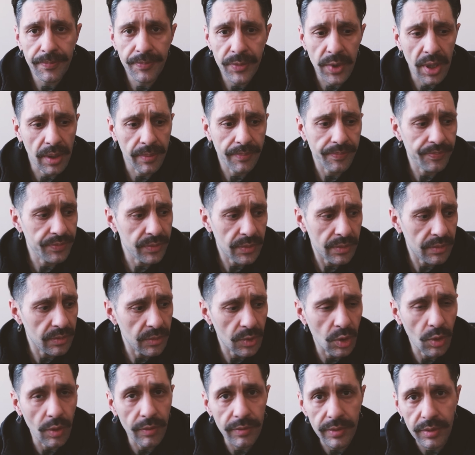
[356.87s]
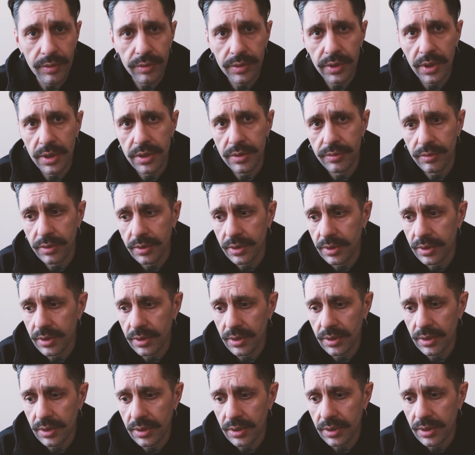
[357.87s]
там новый вот эти вот
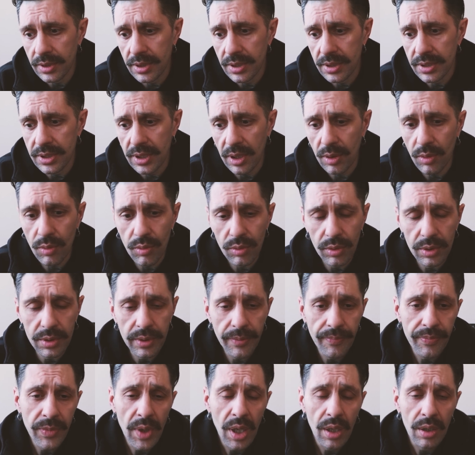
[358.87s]
э, закон.